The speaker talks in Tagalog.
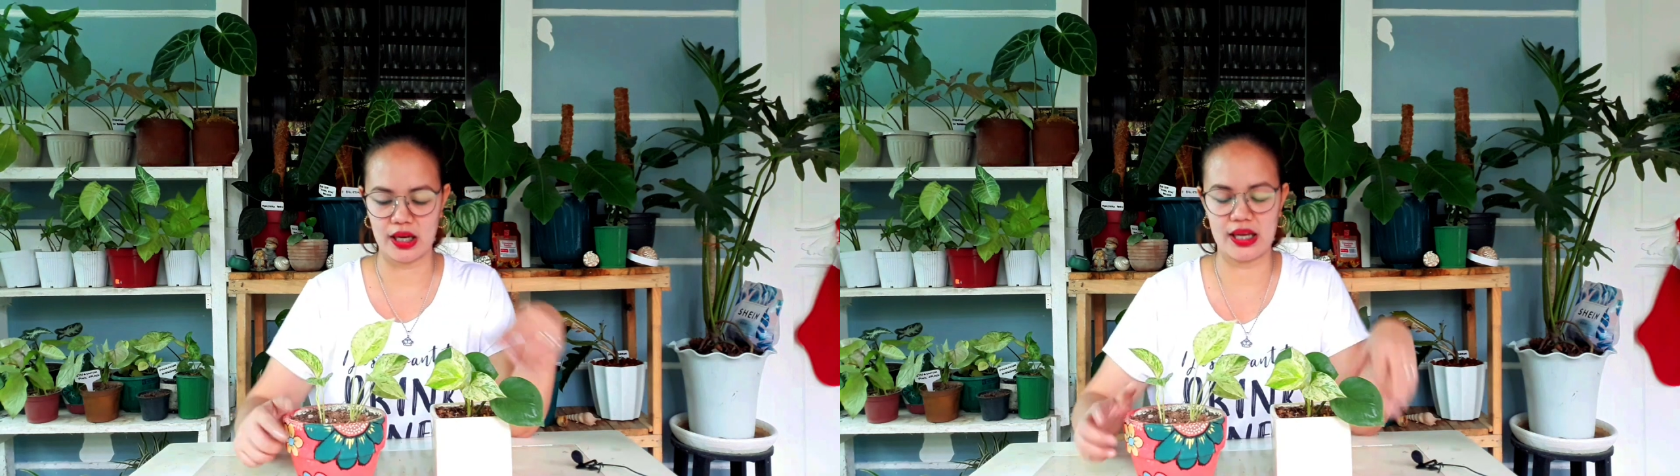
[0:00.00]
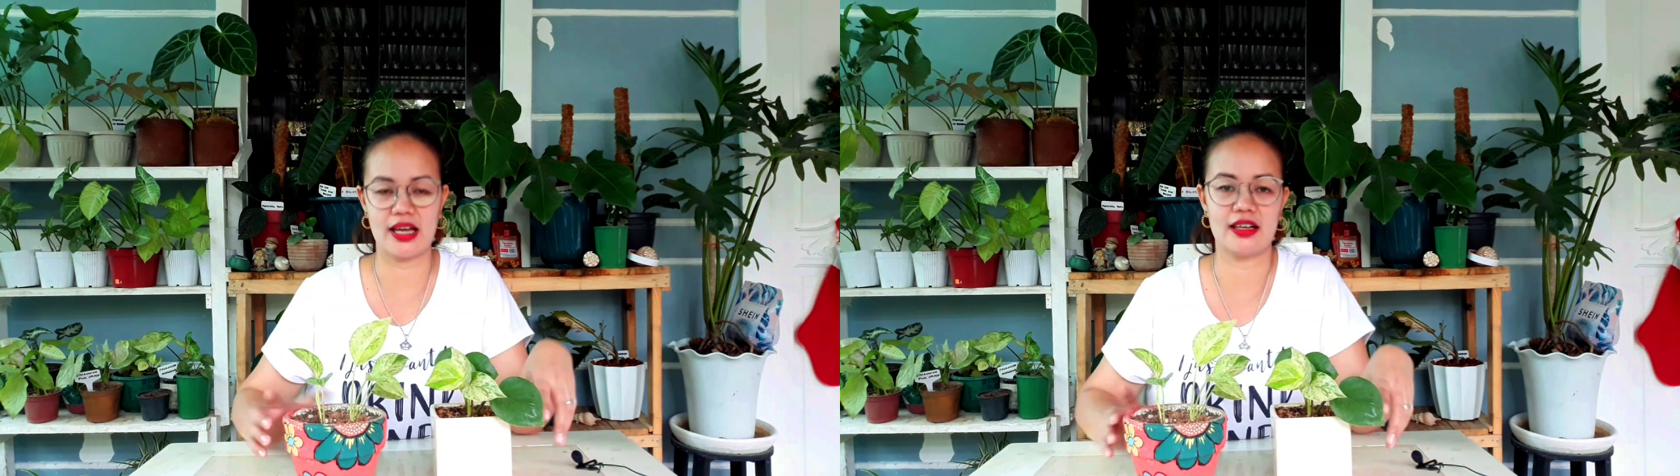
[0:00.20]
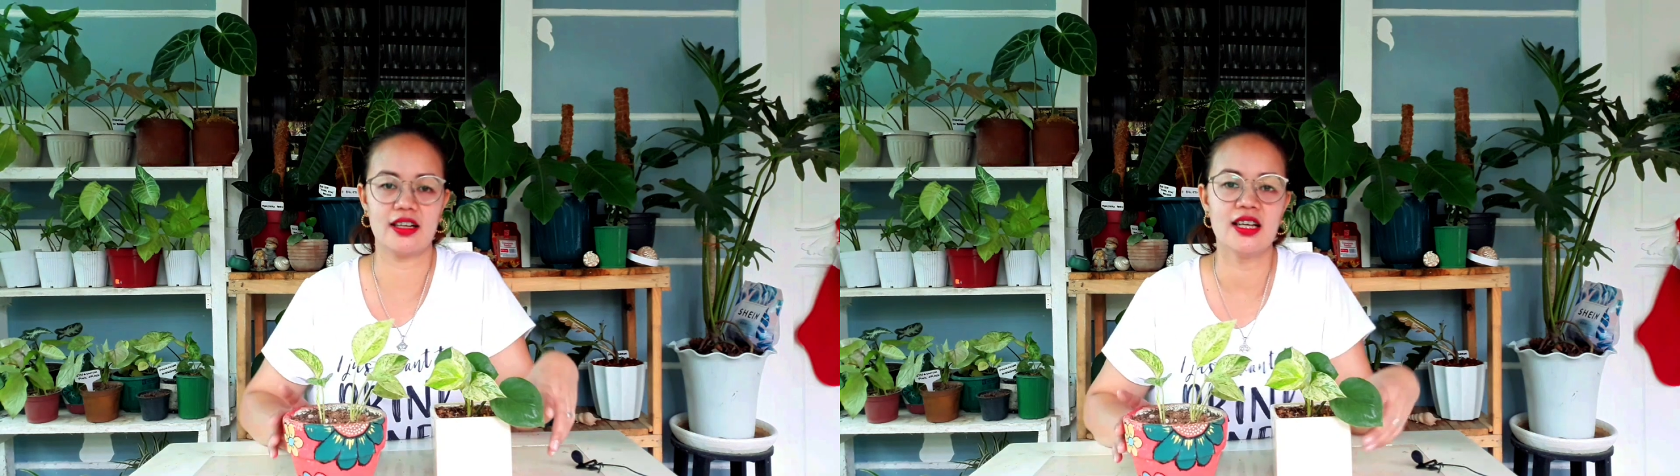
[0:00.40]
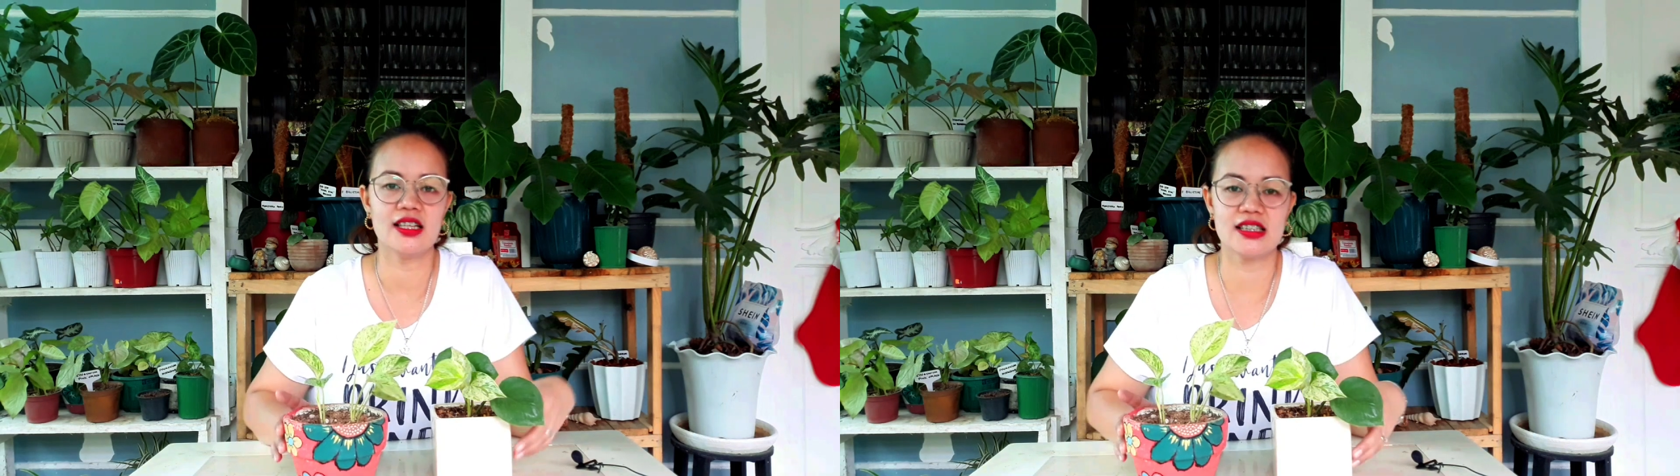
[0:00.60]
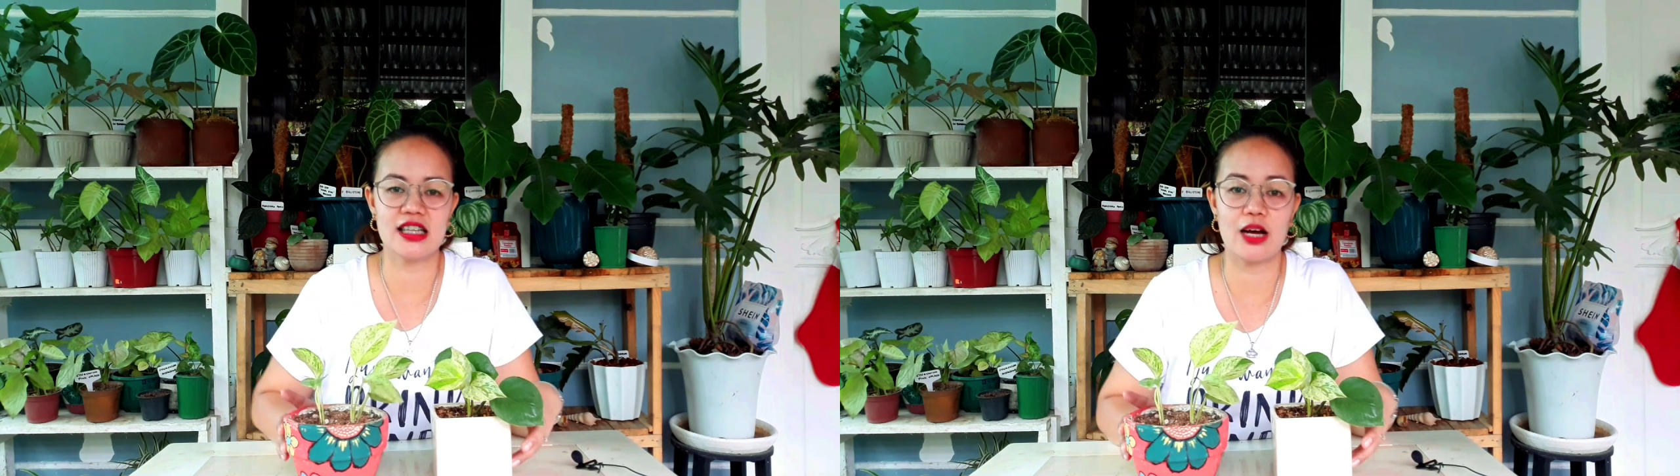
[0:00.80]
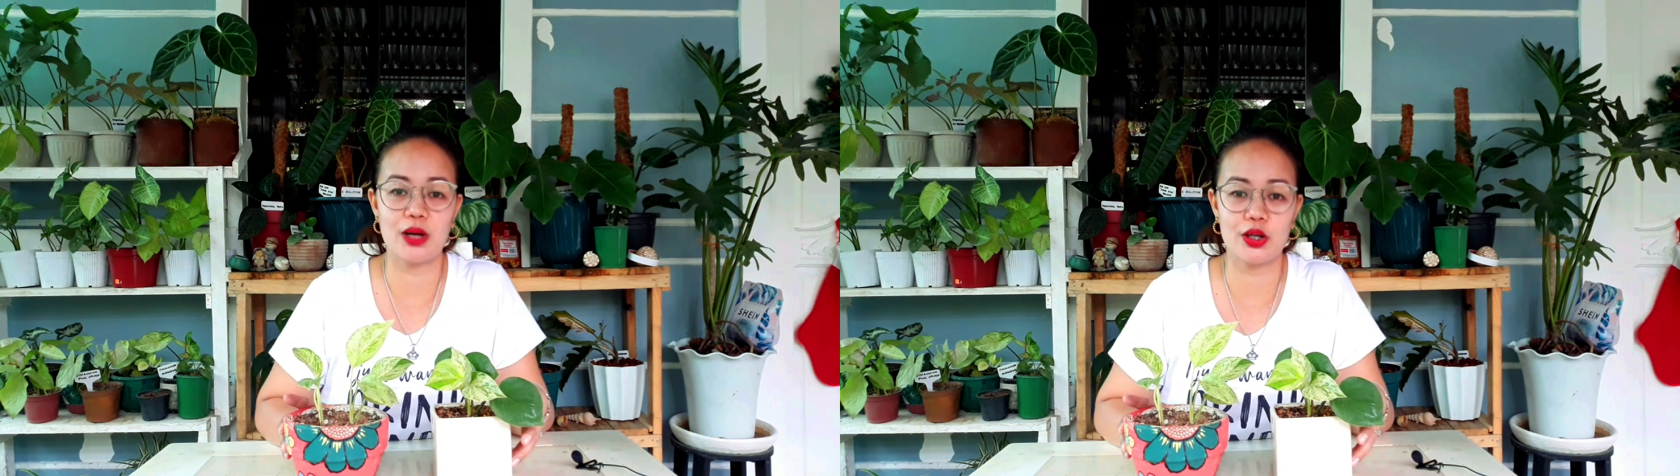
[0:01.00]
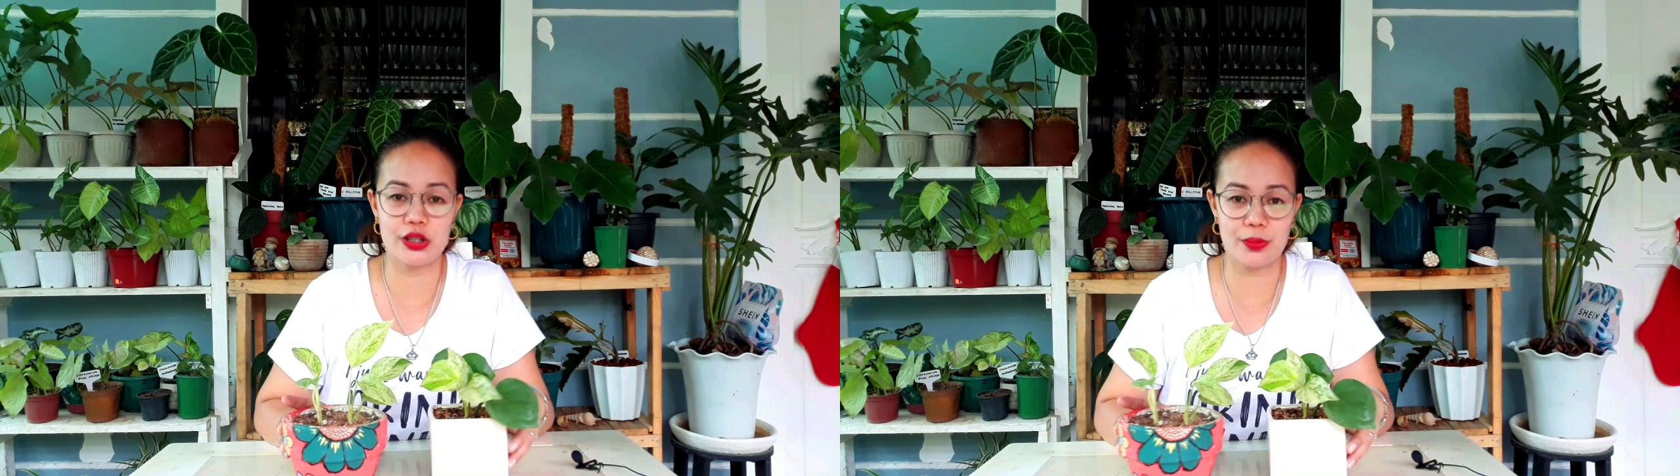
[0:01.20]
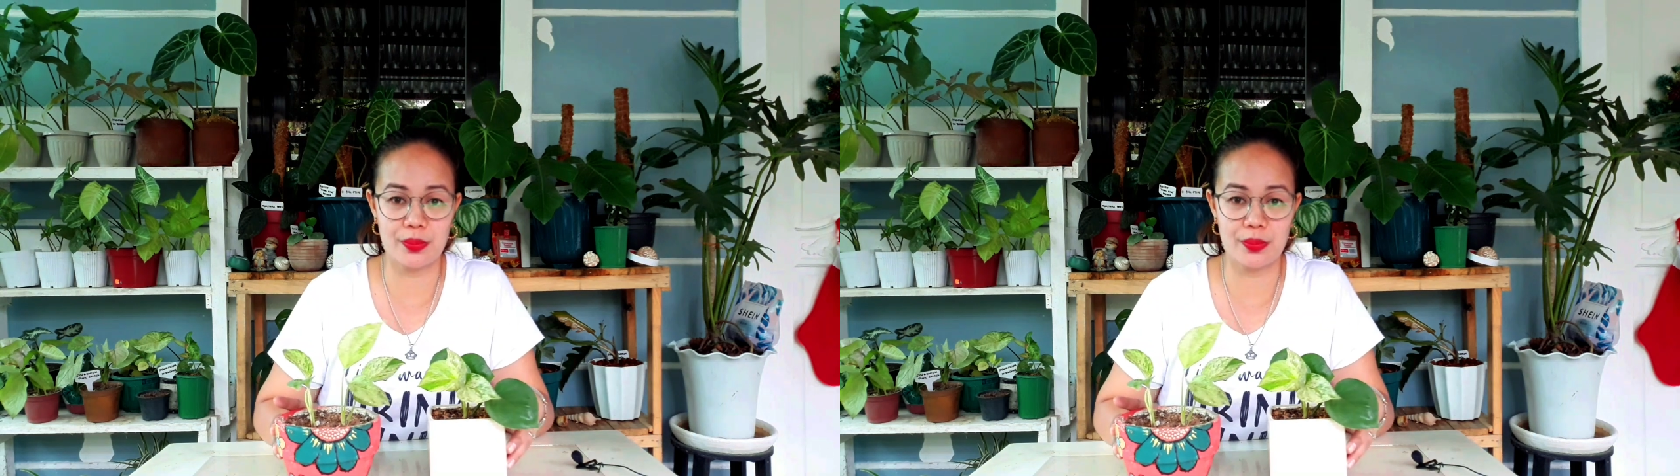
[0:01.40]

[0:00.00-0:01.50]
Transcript: Ayan. Sinama ko sa